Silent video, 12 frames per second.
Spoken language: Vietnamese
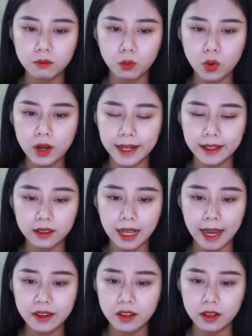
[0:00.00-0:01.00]
Muốn anh
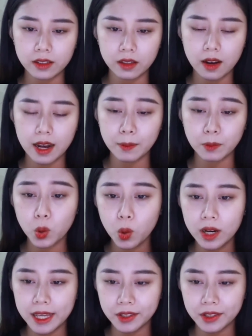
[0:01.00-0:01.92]
cả đời làm nô